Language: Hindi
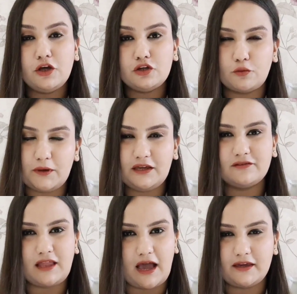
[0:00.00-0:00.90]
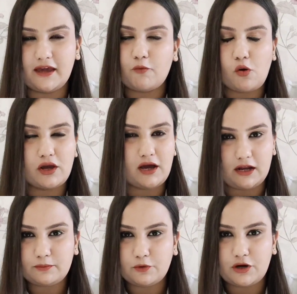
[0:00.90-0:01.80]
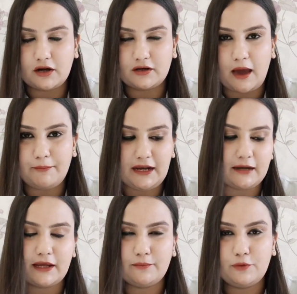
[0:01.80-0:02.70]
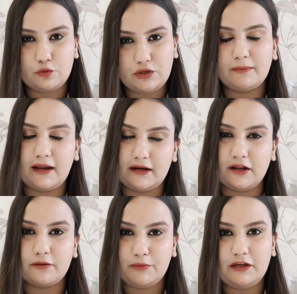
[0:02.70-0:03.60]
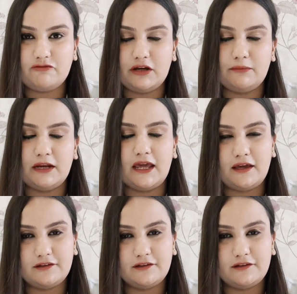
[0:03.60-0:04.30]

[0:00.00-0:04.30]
तो प्लीज़ ताकि आपको कोई गलत प्रोडक्ट ना मिले एंड एक ब्यूटी ब्रांडर भी फ्री मिले